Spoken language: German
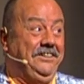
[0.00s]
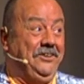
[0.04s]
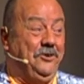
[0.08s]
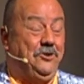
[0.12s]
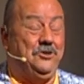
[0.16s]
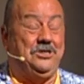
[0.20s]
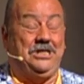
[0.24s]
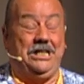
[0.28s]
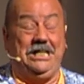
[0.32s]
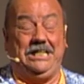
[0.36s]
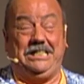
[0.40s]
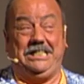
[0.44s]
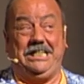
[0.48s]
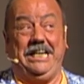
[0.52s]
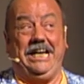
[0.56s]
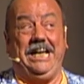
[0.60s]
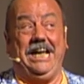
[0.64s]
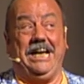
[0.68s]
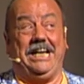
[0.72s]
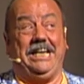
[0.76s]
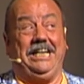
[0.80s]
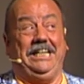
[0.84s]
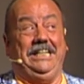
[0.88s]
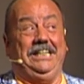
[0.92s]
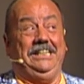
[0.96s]
und die
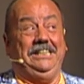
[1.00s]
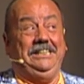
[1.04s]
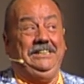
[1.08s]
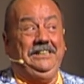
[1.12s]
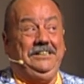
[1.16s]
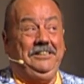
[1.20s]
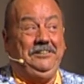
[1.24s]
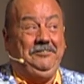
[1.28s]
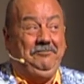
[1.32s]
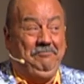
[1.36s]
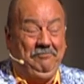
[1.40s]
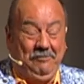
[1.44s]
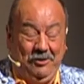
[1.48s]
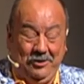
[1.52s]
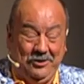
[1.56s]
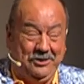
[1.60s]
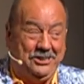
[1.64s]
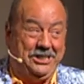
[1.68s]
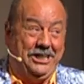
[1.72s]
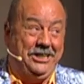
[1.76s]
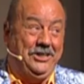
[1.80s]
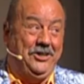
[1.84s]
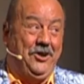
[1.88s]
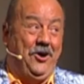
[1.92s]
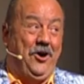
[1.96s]
Theke
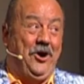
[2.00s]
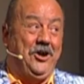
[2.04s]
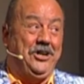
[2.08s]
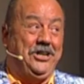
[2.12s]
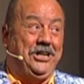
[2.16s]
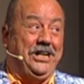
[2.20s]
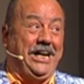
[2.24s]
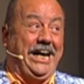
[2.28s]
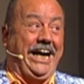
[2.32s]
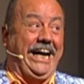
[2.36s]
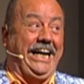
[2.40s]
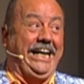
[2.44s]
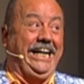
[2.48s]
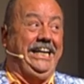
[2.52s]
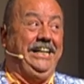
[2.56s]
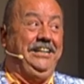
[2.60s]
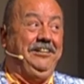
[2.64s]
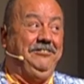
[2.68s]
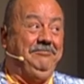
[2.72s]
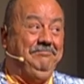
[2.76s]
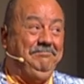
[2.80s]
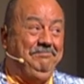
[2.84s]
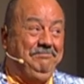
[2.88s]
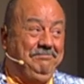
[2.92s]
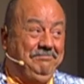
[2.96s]
und den neuen Grill.